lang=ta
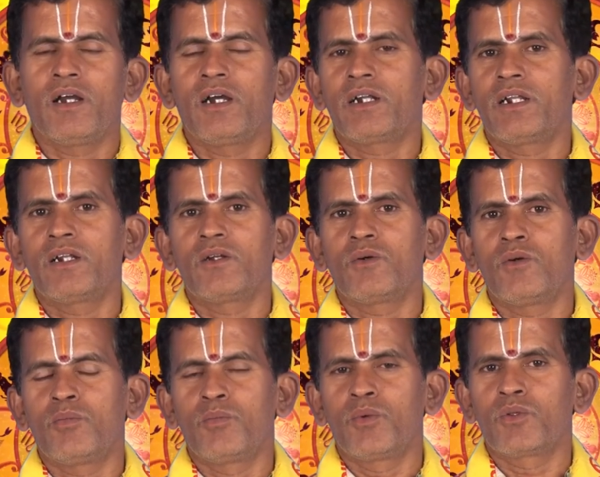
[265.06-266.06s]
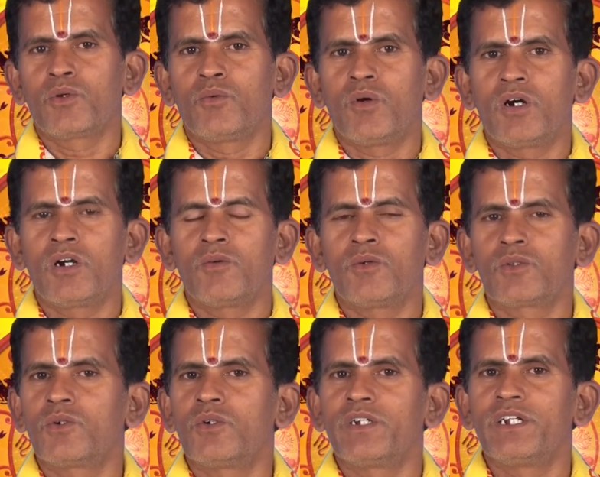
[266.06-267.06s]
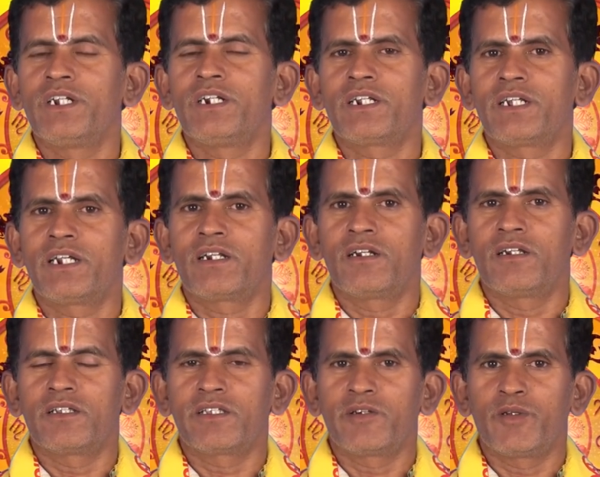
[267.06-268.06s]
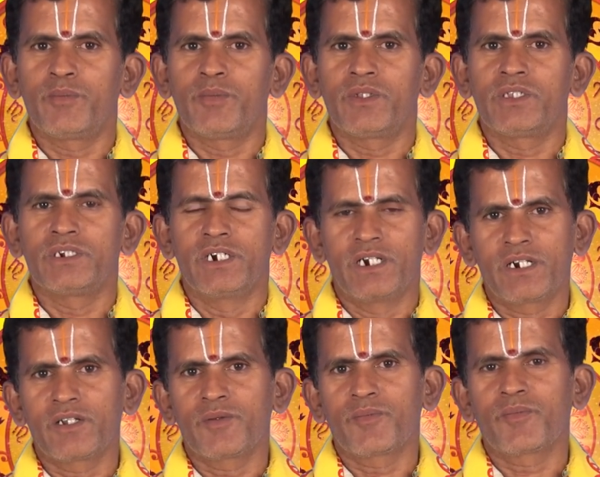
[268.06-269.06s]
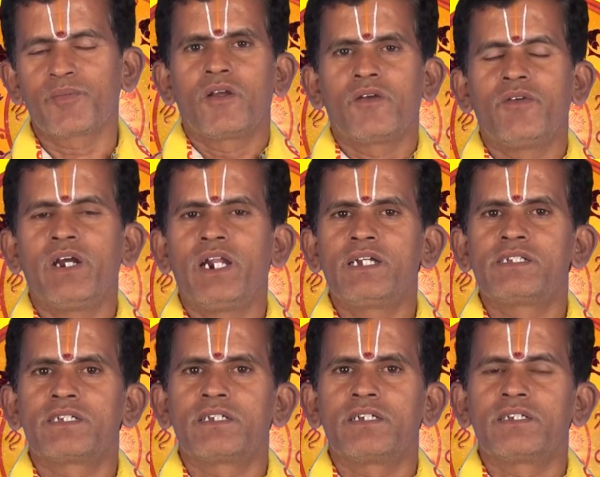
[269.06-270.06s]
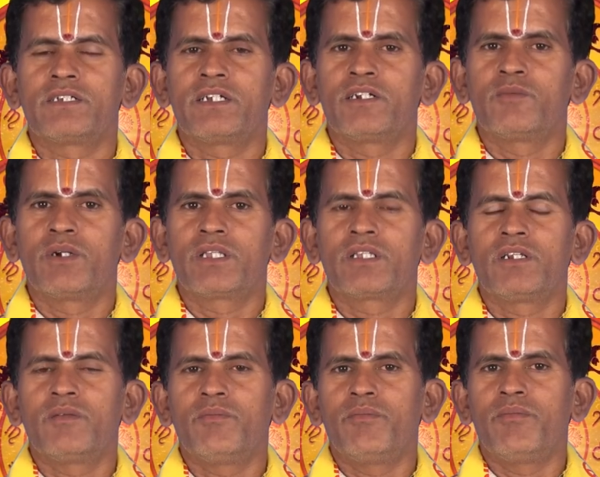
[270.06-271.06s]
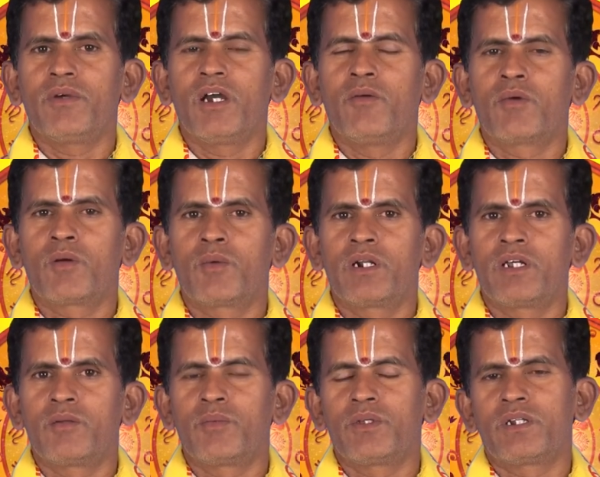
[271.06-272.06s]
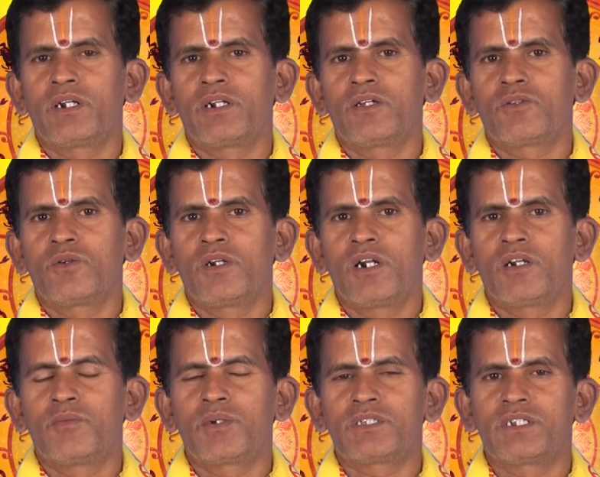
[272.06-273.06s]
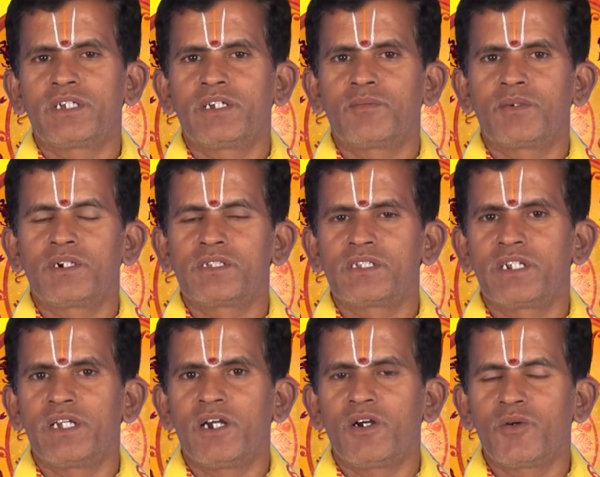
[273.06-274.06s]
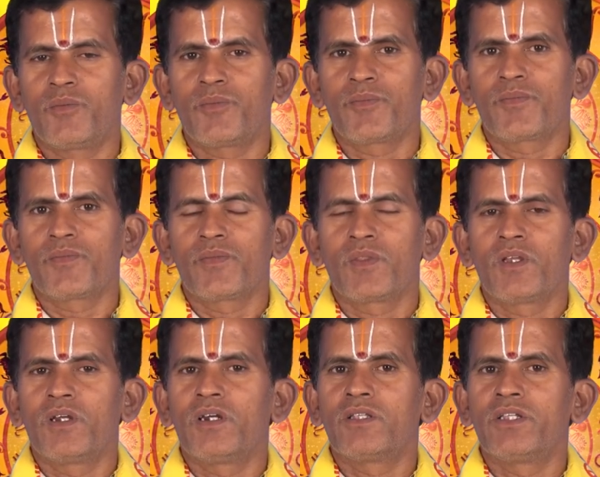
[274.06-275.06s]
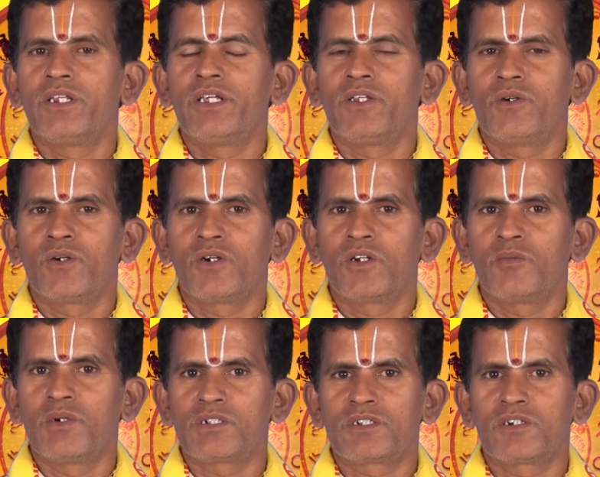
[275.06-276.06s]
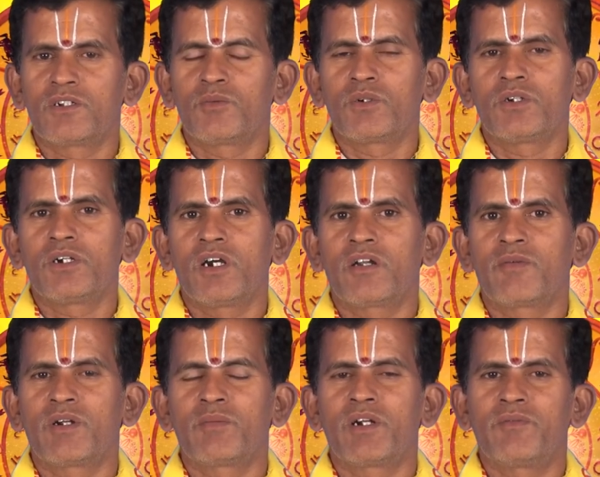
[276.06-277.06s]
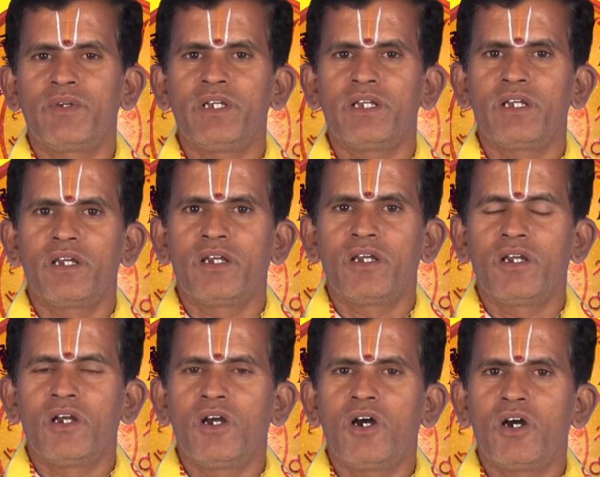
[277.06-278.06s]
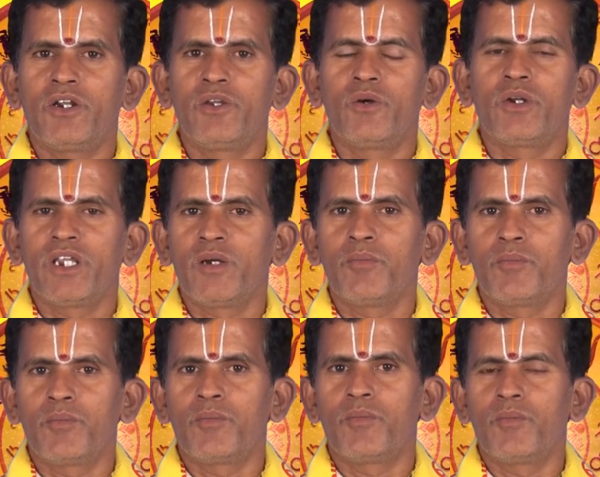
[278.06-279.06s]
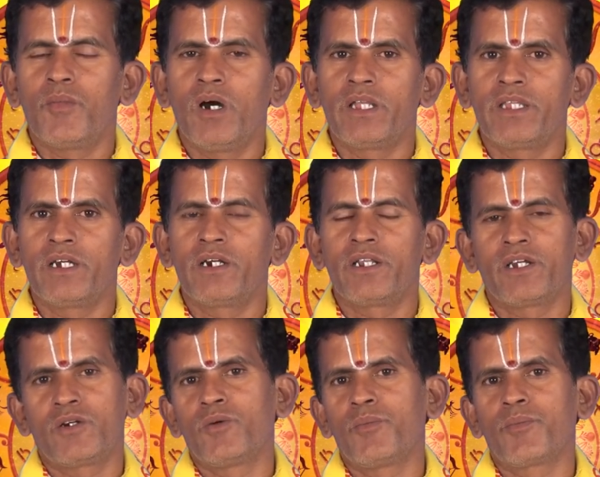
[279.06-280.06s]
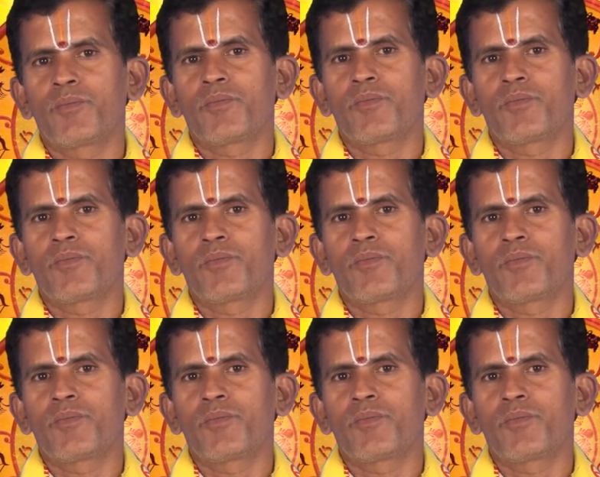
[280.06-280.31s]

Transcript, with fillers: கடன் கொடுப்பதோ வாங்குவதோ இன்றைய நாள் தவிர்ப்பது நன்று வேலை செய்யும் இடத்தில் கவனமுடன் இருப்பது நன்று தொழிலாளர் பிரச்சனை ஏற்பட்டு சரியாகும் திடீர் யோகங்கள் மகிழ்ச்சங்களும் உண்டு கணவன் மனைவி அந்யோன்யம் அதிகரிக்கும்